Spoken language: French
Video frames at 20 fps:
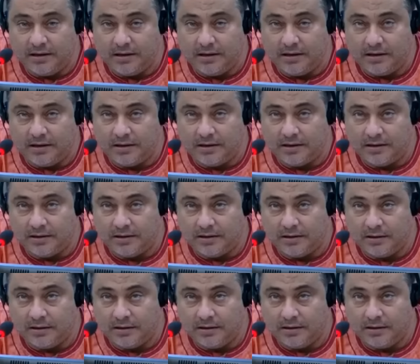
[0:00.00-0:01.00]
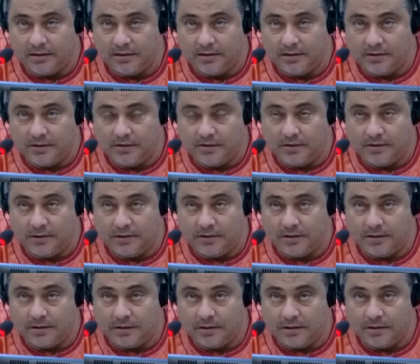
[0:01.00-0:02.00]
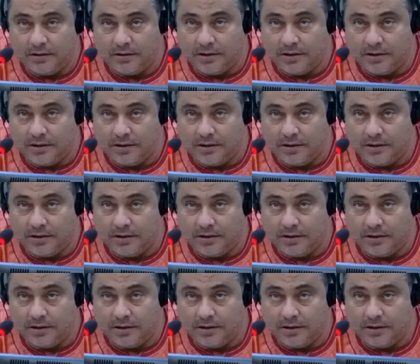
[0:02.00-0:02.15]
Euh, euh,